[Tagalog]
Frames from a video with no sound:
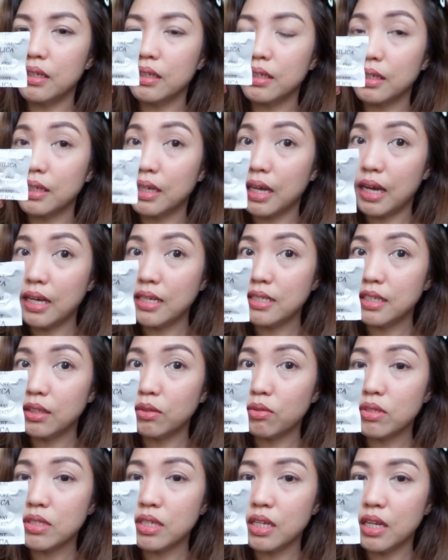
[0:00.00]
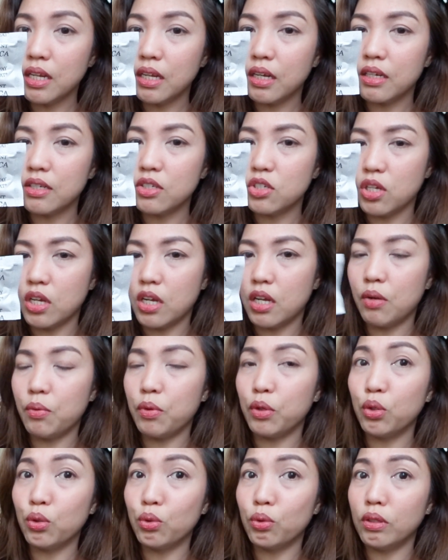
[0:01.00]
Guys, itong silica gel, huwag
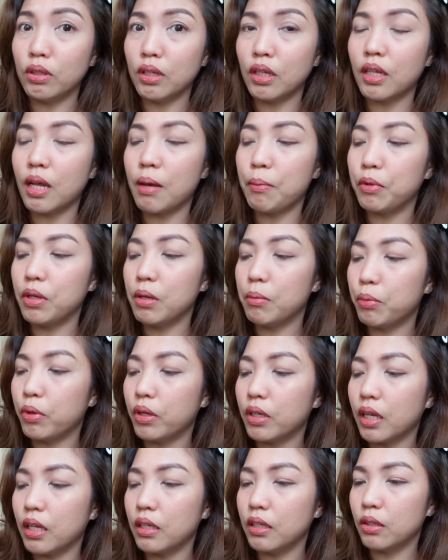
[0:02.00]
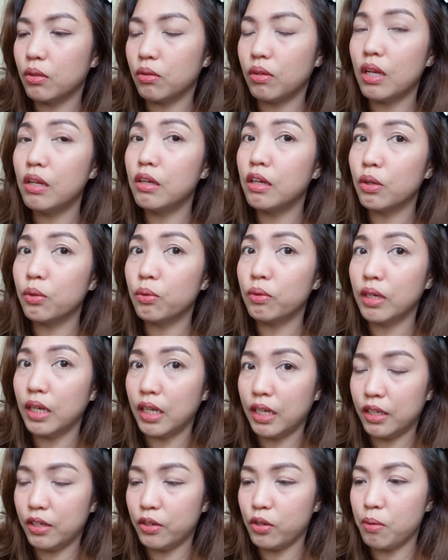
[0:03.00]
nyo itatapon. Importante ito, lalo na kung
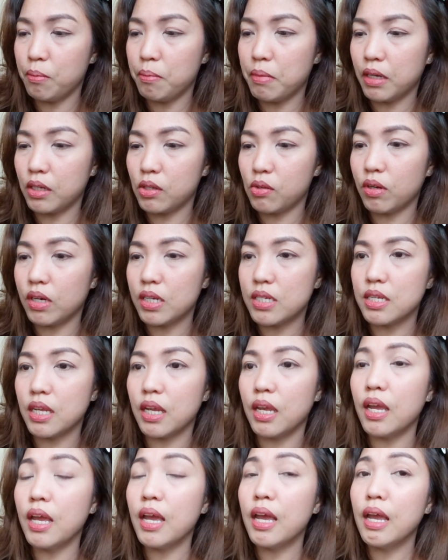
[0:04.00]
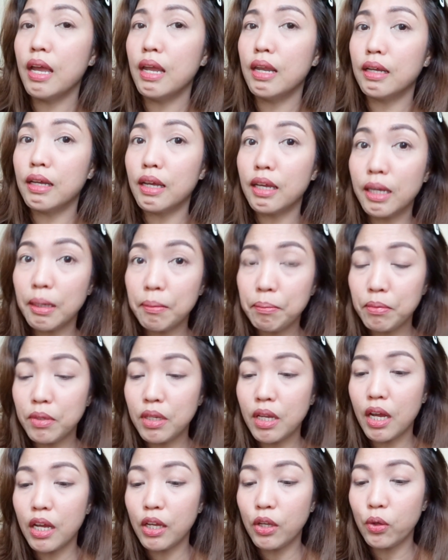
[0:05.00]
leather yung bag nyo. Kasi, nakikip
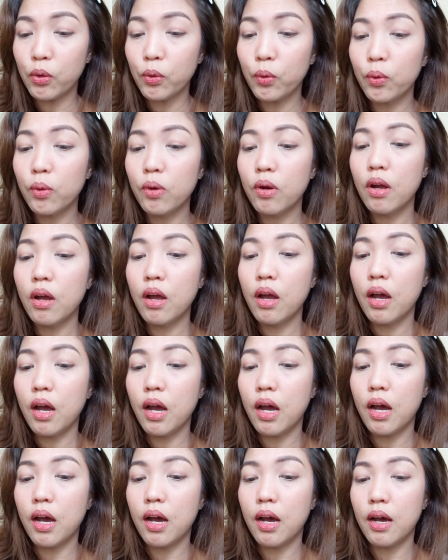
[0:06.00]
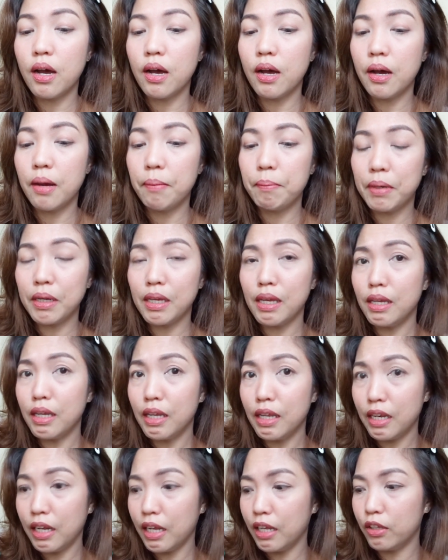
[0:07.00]
niya yung uh, pagiging
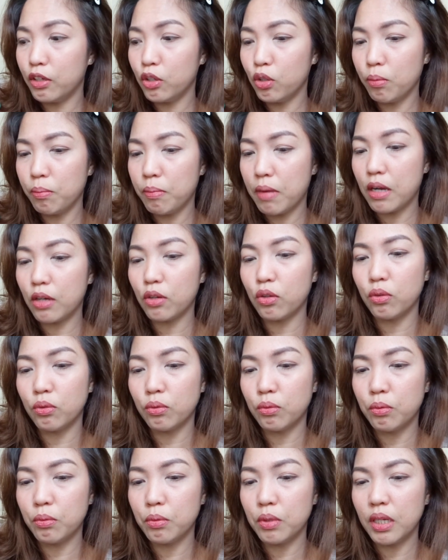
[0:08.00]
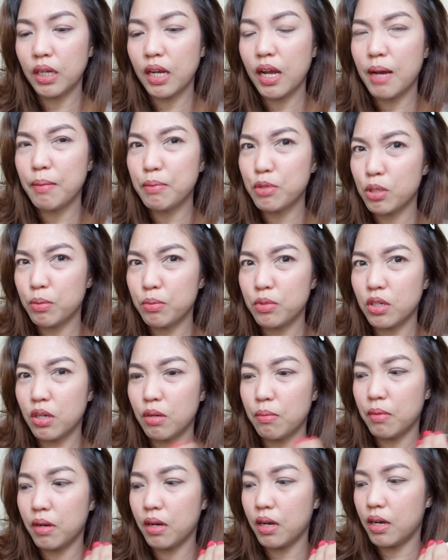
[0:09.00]
leather ng bag nung nag-absorb siya ng
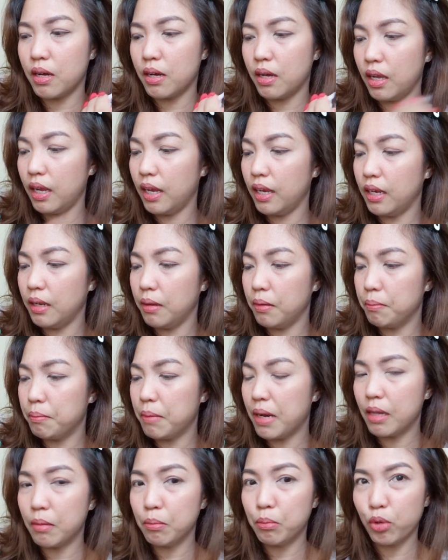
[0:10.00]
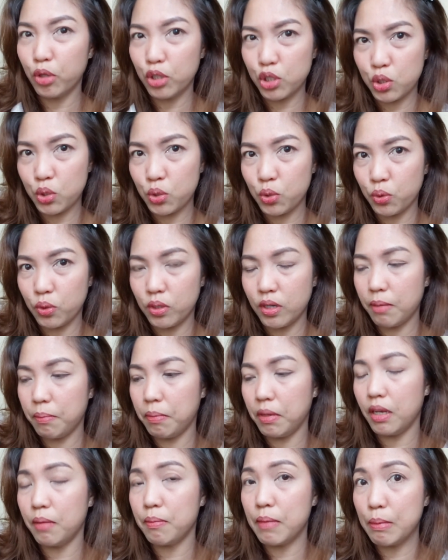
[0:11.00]
mga any bad moisture na
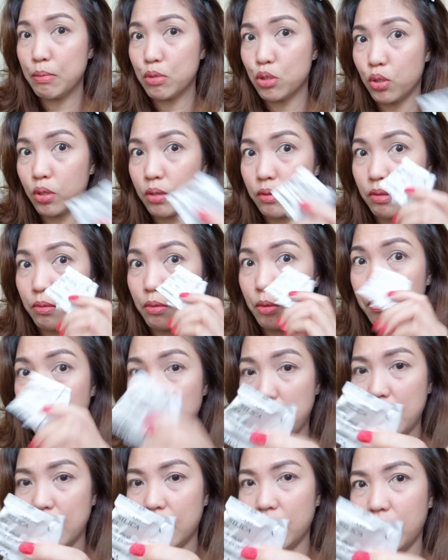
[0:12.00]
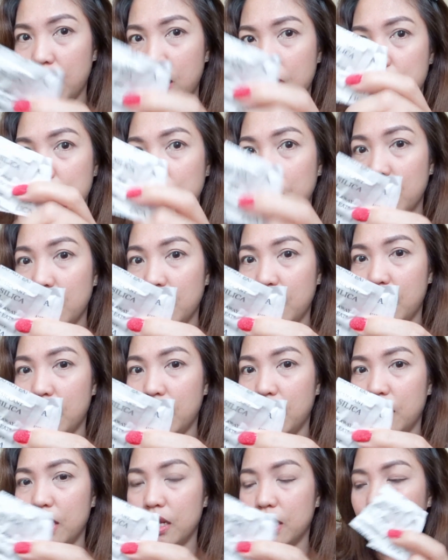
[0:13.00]
pwede ma-absorb ng bag. Kaya maglagay
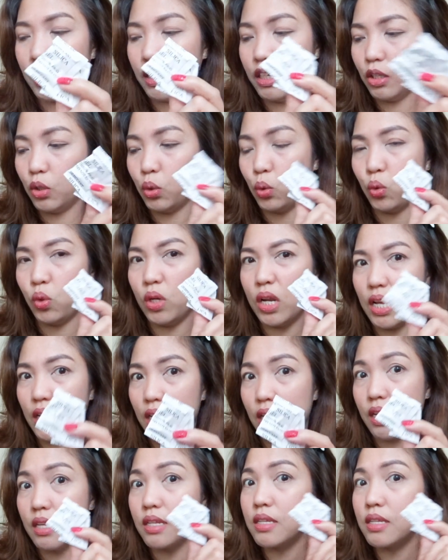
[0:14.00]
kayo ng ganito lagi